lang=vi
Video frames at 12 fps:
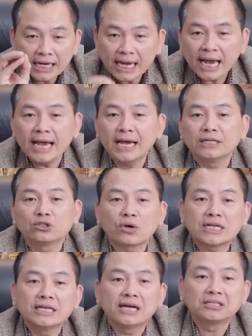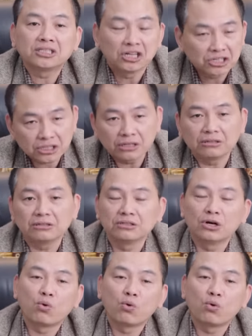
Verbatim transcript: thế hệ doanh nhân thực sự